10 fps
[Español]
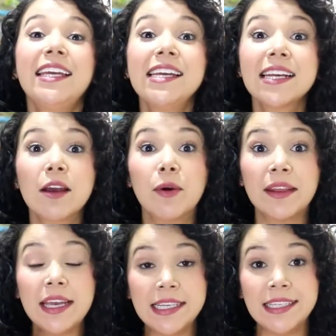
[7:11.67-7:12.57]
Y
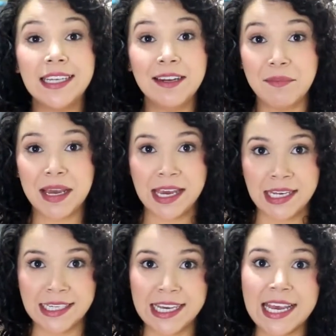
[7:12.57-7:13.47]
recuerden que si tienen
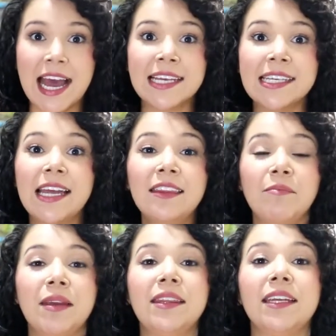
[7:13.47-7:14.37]
pequeñines en casa,
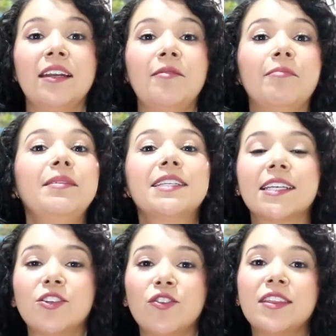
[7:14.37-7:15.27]
también tienen mi
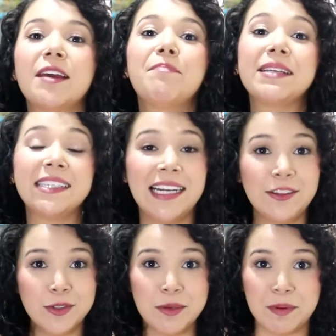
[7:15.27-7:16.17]
sección de
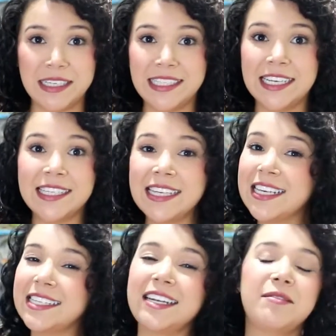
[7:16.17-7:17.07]
pastelitos y princesas
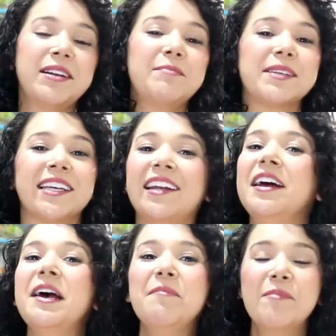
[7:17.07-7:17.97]
que se la van a pasar
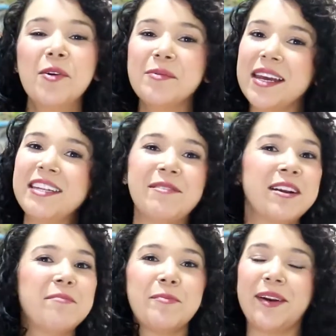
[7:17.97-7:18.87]
muy bien y
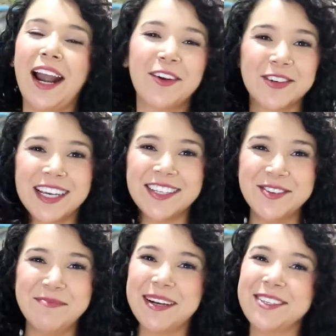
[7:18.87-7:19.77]
van a preparar cosas
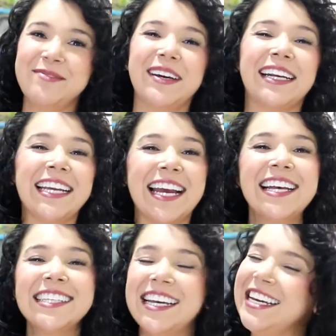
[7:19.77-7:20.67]
súper, súper
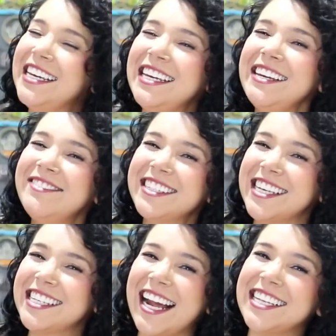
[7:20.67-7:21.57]
ricas. Y
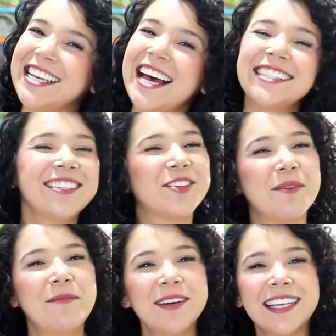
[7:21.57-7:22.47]
muchas gracias. Nos
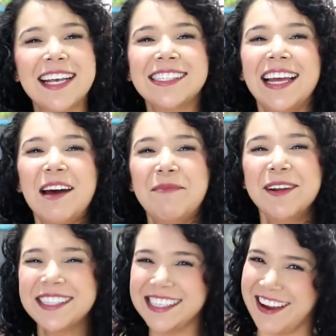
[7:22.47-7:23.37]
vemos hasta la
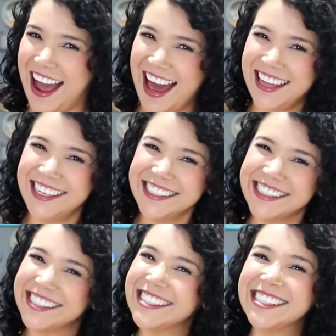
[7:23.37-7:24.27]
próxima.
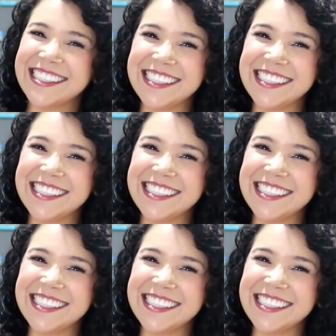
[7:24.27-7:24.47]
Adiós.